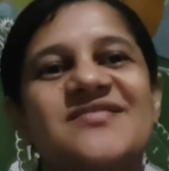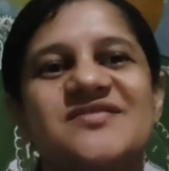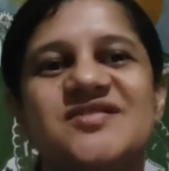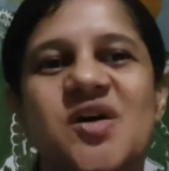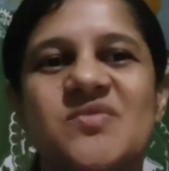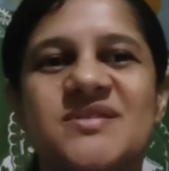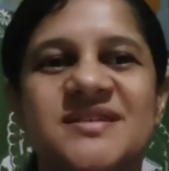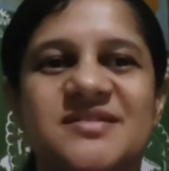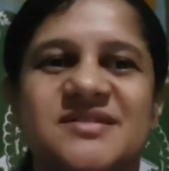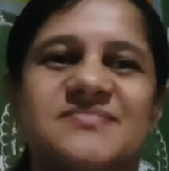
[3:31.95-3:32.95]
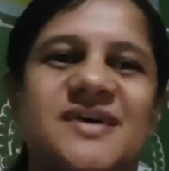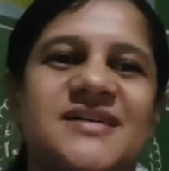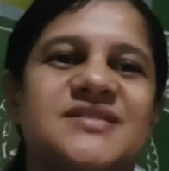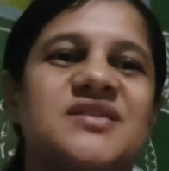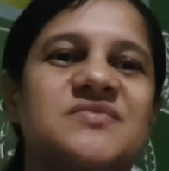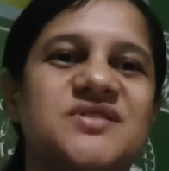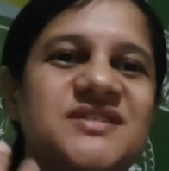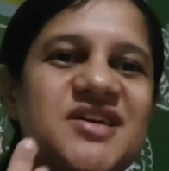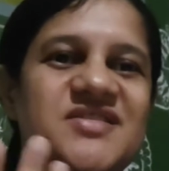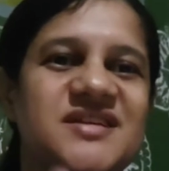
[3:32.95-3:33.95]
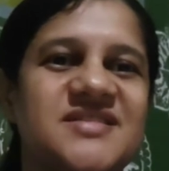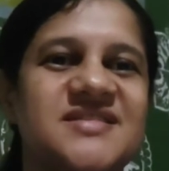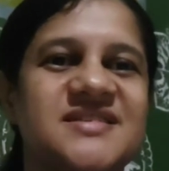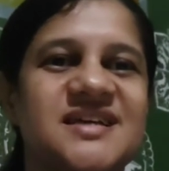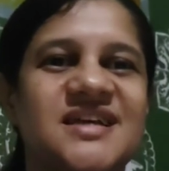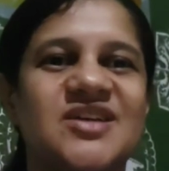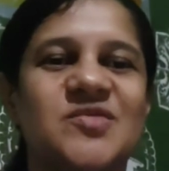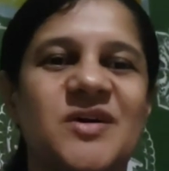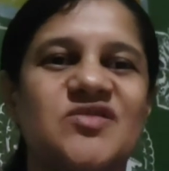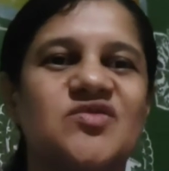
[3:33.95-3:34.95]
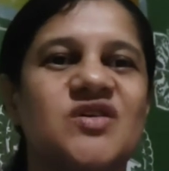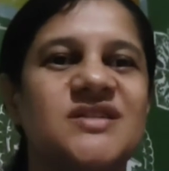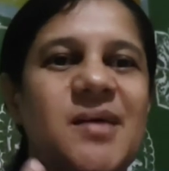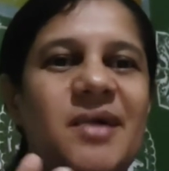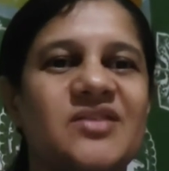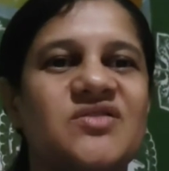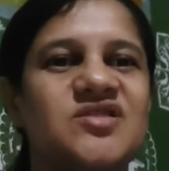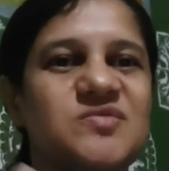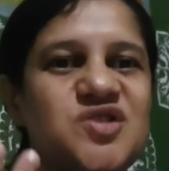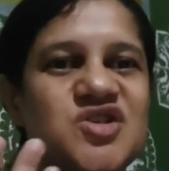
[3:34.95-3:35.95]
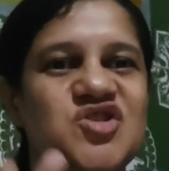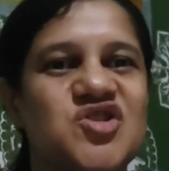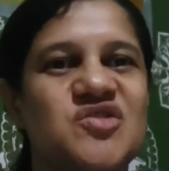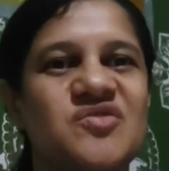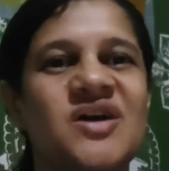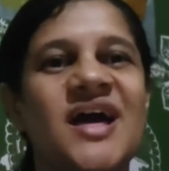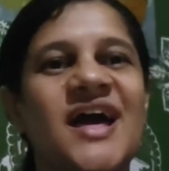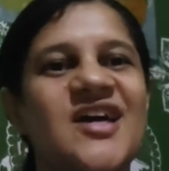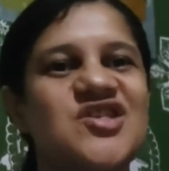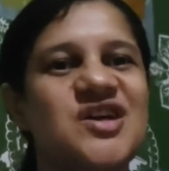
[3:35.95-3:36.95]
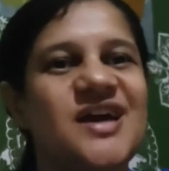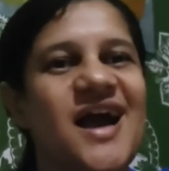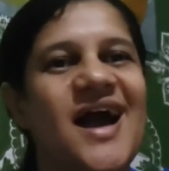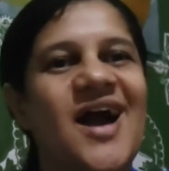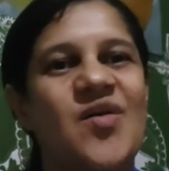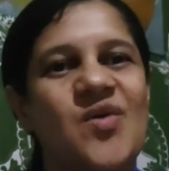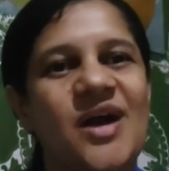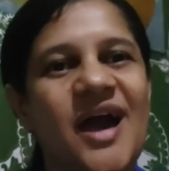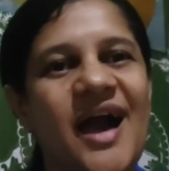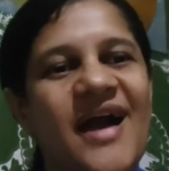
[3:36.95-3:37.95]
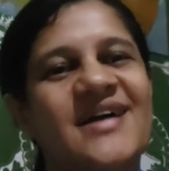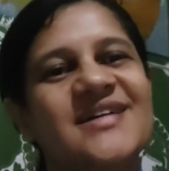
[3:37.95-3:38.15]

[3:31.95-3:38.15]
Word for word: Estamos, passamos de 700 inscritos, mas nosso meta, nosso objetivo é chegar a um k